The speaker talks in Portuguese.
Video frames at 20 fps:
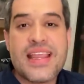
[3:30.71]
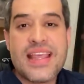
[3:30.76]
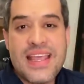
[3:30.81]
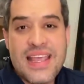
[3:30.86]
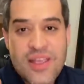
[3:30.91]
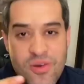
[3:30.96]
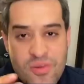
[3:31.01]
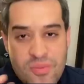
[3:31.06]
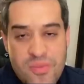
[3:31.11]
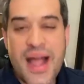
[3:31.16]

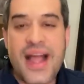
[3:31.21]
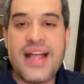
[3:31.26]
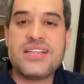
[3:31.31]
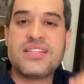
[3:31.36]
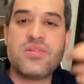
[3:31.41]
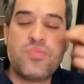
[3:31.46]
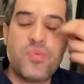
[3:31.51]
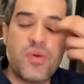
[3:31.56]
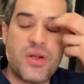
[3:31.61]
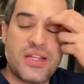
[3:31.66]
E o
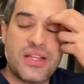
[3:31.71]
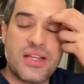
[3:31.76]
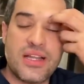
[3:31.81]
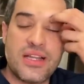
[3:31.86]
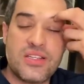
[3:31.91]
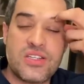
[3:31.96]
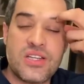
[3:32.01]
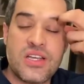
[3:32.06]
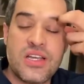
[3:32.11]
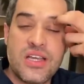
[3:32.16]
mais
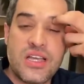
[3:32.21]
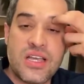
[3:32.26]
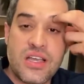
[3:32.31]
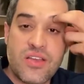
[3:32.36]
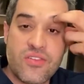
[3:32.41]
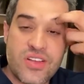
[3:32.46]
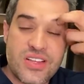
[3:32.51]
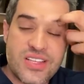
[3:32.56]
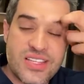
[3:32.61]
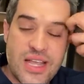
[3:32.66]
importante, que
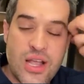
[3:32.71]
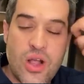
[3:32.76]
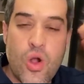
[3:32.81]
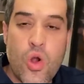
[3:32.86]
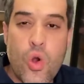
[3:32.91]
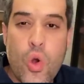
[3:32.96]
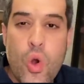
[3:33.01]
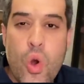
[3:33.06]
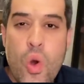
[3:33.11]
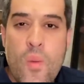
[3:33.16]
você
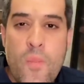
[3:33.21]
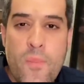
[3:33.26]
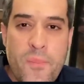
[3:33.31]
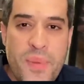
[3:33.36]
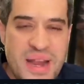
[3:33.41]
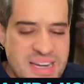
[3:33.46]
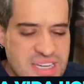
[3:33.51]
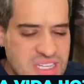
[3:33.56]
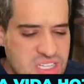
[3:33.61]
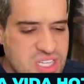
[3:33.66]

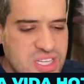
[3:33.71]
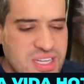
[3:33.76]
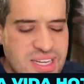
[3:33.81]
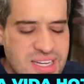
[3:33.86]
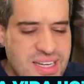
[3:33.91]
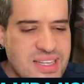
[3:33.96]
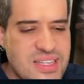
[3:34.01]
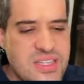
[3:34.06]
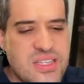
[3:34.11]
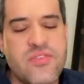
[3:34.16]

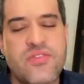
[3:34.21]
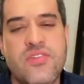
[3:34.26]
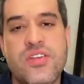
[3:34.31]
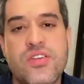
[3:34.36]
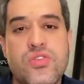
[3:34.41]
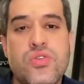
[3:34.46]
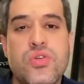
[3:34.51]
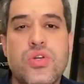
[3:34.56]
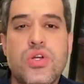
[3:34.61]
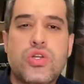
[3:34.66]
compartilhe esse
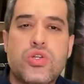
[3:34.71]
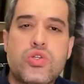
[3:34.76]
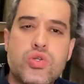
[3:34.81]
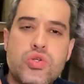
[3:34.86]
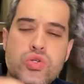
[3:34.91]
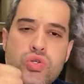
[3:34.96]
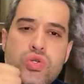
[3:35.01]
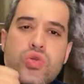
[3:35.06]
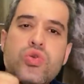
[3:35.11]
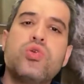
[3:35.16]
vídeo
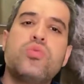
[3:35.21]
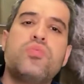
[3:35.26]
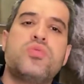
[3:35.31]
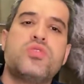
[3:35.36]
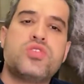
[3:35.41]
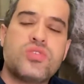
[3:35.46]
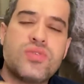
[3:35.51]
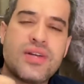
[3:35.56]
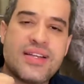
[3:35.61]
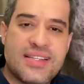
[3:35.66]
nos
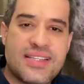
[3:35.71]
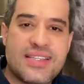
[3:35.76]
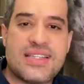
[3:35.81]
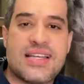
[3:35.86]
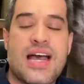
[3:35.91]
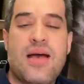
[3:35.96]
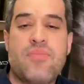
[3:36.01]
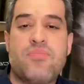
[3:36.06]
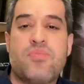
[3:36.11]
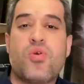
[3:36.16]
grupos de
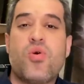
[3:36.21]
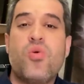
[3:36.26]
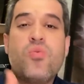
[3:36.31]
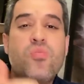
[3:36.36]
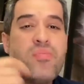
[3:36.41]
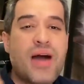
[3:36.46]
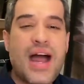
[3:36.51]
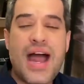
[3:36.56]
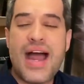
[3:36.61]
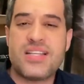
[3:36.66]
WhatsApp com o
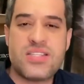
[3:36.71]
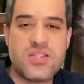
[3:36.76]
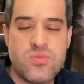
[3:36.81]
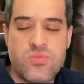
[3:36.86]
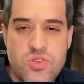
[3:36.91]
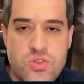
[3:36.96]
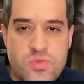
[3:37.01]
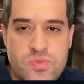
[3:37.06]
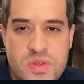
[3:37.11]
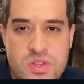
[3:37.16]

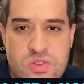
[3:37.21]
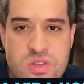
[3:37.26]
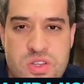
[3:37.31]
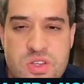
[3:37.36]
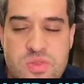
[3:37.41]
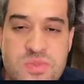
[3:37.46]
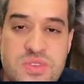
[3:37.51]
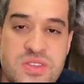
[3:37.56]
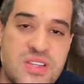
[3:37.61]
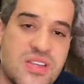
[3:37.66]
máximo de pessoas
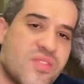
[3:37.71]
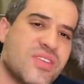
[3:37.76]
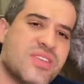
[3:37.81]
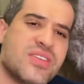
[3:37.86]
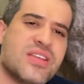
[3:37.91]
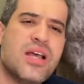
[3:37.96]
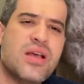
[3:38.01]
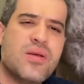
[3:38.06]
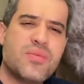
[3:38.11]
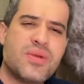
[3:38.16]
possíveis,
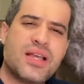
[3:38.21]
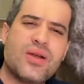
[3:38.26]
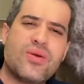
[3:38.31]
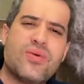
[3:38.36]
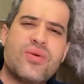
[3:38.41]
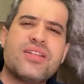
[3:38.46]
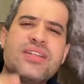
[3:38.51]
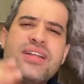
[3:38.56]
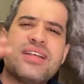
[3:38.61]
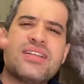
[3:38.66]
porque
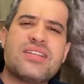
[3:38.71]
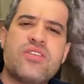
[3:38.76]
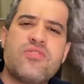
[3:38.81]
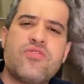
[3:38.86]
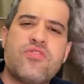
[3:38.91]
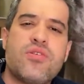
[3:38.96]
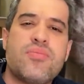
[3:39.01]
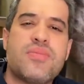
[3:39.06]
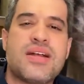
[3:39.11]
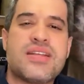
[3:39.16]
quando essa
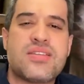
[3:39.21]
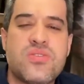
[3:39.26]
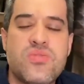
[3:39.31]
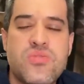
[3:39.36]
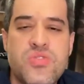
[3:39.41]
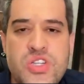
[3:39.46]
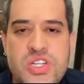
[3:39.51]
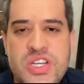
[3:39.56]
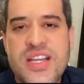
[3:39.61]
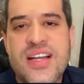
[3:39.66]
informação
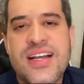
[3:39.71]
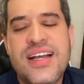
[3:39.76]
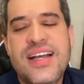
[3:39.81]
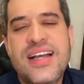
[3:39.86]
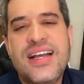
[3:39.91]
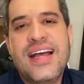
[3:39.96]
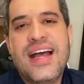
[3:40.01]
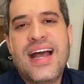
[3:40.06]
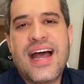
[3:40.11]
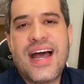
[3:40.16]

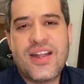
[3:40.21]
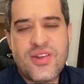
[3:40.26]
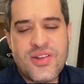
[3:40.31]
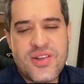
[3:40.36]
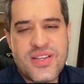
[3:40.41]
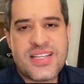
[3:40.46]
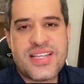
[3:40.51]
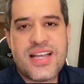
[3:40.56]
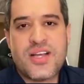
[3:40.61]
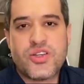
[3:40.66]
chega, a
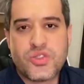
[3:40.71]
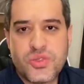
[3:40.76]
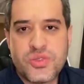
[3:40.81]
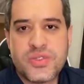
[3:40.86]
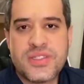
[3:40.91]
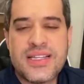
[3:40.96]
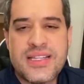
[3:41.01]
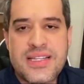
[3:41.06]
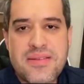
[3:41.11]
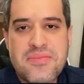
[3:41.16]
nossa
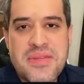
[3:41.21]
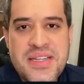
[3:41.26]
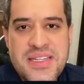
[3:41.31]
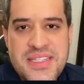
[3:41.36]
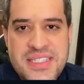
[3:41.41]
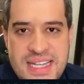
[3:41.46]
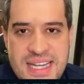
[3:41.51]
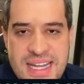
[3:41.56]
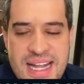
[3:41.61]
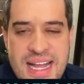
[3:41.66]
ajuda também
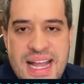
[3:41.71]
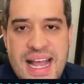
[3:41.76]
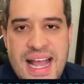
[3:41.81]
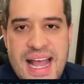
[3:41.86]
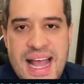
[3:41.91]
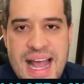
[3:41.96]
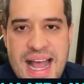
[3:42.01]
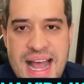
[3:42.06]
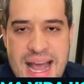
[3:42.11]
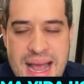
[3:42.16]
chega
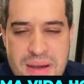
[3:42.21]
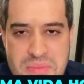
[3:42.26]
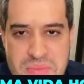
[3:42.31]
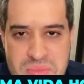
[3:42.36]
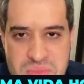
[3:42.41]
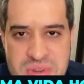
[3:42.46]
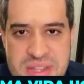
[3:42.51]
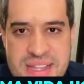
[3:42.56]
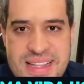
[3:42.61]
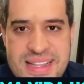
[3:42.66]
a
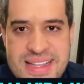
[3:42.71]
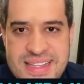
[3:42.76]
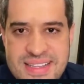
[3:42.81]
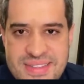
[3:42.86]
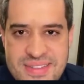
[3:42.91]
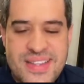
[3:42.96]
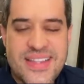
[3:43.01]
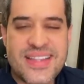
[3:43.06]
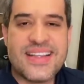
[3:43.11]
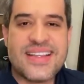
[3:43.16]

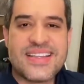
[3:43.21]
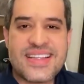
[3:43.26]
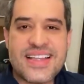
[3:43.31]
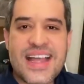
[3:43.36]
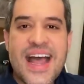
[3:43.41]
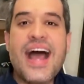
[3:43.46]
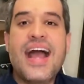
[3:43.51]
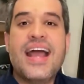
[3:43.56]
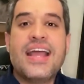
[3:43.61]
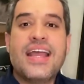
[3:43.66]
muitas vidas,
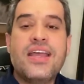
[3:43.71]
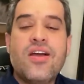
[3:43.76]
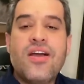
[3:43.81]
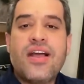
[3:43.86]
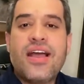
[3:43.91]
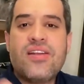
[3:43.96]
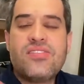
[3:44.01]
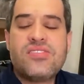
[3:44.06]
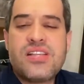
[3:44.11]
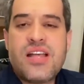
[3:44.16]
tá? E eu
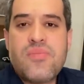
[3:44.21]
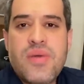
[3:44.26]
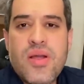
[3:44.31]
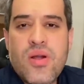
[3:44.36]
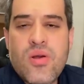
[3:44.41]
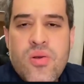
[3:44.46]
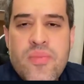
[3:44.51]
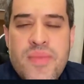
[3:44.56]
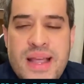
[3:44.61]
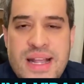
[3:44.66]
quero
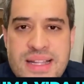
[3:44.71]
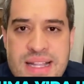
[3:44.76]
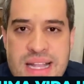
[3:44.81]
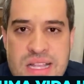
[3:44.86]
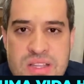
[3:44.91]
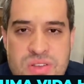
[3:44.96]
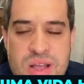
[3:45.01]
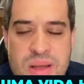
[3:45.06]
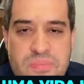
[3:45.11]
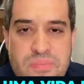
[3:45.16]
saber como é que tá a
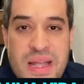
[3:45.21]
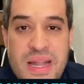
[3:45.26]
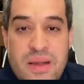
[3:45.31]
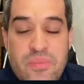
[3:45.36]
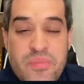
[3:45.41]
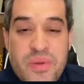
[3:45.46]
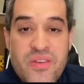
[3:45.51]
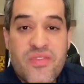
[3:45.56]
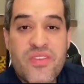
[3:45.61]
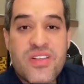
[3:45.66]
sua pele
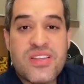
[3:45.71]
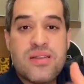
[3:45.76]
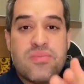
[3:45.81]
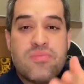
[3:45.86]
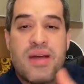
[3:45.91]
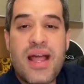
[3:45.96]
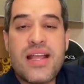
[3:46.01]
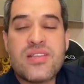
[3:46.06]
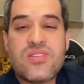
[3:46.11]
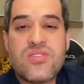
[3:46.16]
para fazer
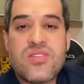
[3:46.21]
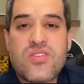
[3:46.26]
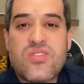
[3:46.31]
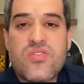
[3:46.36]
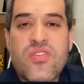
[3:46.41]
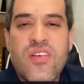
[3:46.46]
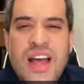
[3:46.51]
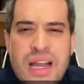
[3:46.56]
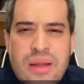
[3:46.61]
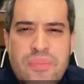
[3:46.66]
mais vídeos.
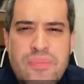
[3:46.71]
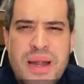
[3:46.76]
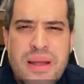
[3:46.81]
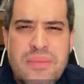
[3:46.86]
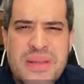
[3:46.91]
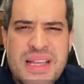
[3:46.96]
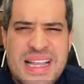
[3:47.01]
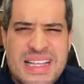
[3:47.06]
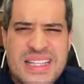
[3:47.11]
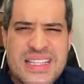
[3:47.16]
Fala para
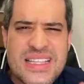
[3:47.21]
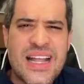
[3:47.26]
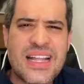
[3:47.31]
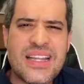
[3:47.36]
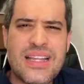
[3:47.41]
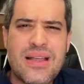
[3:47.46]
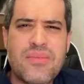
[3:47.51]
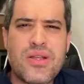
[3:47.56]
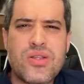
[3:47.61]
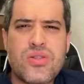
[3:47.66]
mim
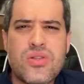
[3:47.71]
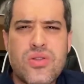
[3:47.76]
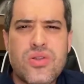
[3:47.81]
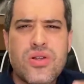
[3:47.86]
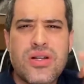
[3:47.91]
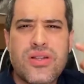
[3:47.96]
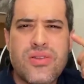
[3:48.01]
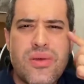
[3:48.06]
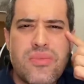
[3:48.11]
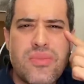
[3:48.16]
exatamente,
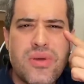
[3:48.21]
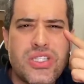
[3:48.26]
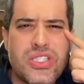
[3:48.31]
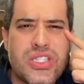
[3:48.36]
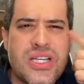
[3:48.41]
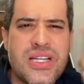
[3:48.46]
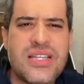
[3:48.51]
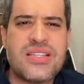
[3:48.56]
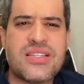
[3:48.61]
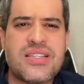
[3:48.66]
doutor, tem uma
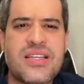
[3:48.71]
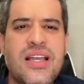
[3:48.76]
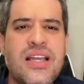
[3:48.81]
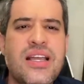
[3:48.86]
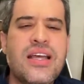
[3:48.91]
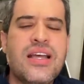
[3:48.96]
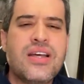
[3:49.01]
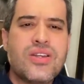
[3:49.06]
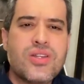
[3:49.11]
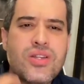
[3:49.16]
manchinha
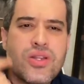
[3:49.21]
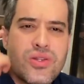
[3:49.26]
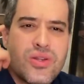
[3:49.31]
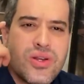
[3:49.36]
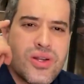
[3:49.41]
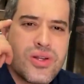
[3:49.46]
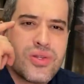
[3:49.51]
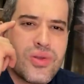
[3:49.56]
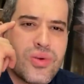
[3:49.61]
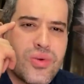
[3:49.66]
assim,
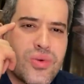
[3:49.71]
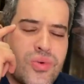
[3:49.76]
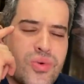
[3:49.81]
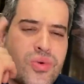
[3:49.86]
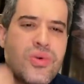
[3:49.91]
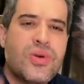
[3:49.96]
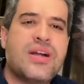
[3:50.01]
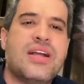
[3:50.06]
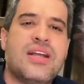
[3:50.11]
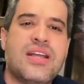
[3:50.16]
doutor, eu tô com
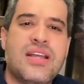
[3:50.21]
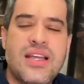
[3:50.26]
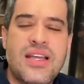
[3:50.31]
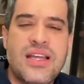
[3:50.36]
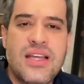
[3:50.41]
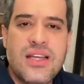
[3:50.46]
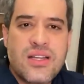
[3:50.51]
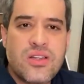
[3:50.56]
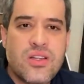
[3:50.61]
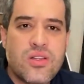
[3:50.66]
ruga
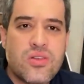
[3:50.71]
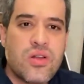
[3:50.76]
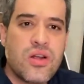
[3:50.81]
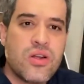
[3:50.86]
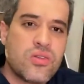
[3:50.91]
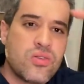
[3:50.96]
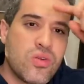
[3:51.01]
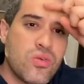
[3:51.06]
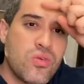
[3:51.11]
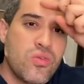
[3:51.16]
aqui, doutor,
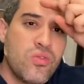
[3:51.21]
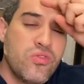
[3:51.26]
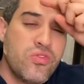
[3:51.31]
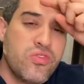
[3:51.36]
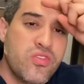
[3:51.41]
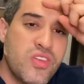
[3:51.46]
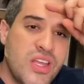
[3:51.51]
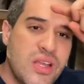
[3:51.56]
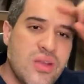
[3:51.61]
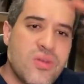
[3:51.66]
eu tô com um
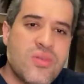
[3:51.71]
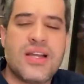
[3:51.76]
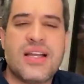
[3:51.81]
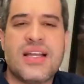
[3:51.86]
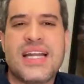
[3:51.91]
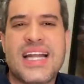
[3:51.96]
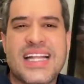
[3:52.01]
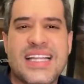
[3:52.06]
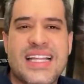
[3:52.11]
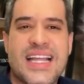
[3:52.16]
vinco aqui
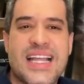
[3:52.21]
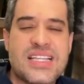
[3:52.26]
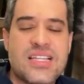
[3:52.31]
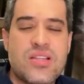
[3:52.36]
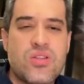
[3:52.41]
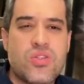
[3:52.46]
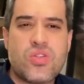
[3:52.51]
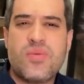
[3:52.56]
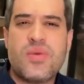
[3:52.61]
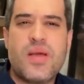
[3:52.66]
na testa,
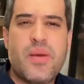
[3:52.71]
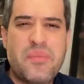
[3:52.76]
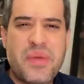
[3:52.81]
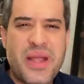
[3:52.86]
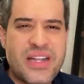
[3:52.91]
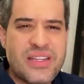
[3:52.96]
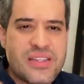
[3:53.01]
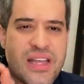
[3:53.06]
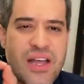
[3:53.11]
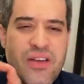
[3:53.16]
doutor, minha
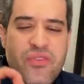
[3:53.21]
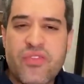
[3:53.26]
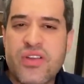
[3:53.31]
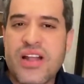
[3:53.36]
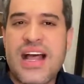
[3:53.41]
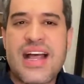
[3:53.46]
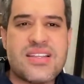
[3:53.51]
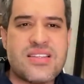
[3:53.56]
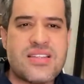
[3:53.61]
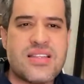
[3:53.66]
pele tá
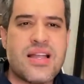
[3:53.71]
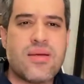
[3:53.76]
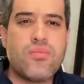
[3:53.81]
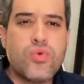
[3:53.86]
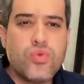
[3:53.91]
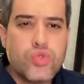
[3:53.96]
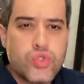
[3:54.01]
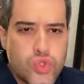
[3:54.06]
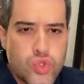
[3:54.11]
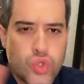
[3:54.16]
flácida,
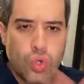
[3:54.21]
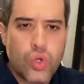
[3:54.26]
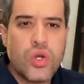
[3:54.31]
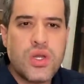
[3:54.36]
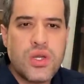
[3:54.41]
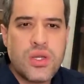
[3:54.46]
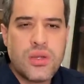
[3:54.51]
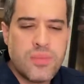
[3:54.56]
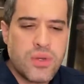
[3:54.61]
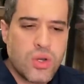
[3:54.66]
murchou,
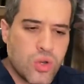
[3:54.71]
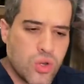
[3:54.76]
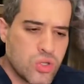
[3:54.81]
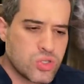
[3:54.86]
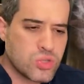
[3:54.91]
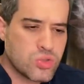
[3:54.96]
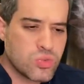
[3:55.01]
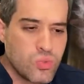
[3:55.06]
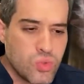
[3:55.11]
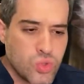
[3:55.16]
meu
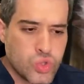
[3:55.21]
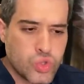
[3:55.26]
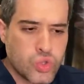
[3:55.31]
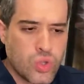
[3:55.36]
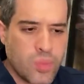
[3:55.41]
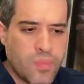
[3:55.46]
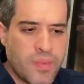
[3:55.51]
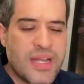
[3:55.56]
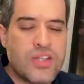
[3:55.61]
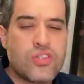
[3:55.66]
rosto
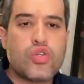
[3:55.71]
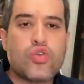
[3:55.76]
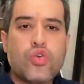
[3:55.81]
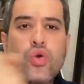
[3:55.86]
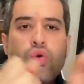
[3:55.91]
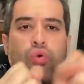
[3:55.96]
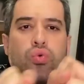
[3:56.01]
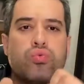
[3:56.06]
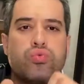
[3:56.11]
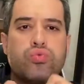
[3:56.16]
murchou, parece que
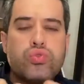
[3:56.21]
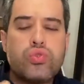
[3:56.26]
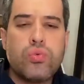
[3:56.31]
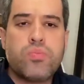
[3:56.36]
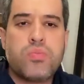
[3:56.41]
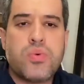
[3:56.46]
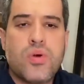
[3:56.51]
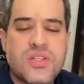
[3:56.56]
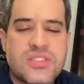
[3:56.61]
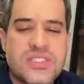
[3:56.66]

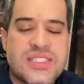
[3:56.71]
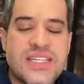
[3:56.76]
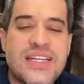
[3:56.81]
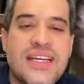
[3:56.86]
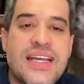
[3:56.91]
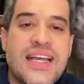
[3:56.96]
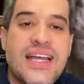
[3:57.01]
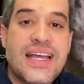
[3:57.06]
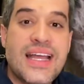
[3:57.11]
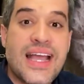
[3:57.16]
chupou
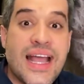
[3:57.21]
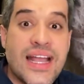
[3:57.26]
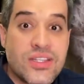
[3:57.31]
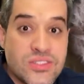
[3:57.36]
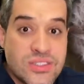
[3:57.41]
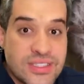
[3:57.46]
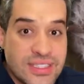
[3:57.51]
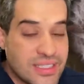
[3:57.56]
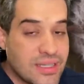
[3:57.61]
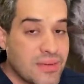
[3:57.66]
assim.
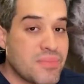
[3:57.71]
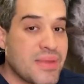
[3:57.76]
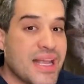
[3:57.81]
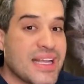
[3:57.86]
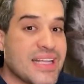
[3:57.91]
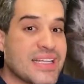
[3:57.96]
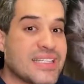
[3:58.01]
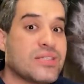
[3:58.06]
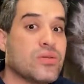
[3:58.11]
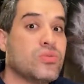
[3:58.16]
Isso é também é
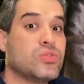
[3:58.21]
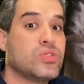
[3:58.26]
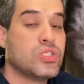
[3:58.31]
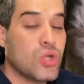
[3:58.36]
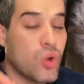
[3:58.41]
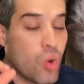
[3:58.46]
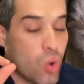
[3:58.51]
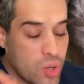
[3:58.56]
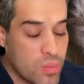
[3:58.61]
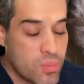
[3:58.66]
questão
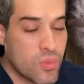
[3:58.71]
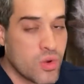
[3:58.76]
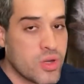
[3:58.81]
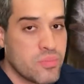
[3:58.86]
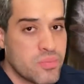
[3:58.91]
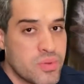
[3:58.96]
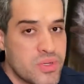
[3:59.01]
de hormônio.